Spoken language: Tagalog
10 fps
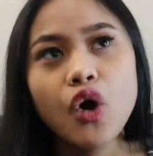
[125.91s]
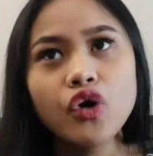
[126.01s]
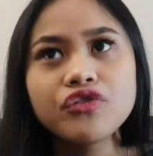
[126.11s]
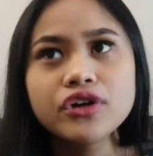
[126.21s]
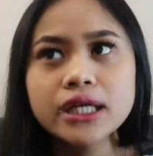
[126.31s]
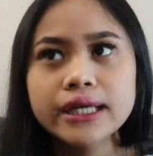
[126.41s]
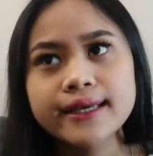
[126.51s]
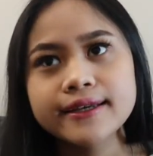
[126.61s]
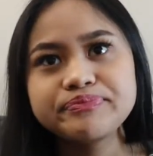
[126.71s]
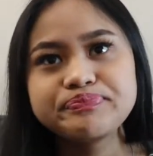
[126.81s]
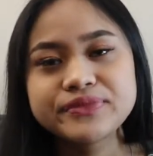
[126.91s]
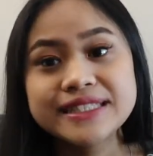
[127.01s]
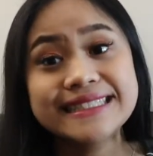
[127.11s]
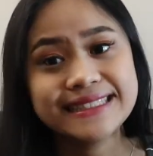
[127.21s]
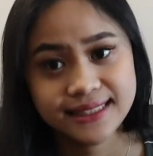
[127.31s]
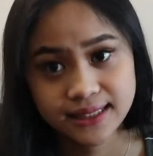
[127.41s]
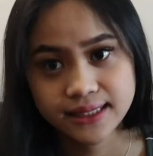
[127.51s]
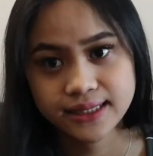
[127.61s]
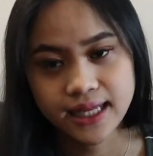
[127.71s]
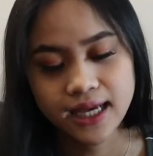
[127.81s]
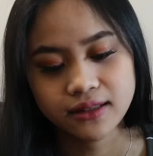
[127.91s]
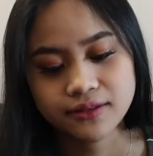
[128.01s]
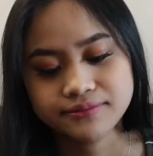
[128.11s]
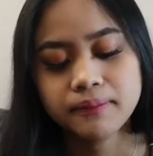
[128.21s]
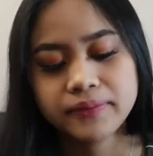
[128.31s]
Hopefully, this year then.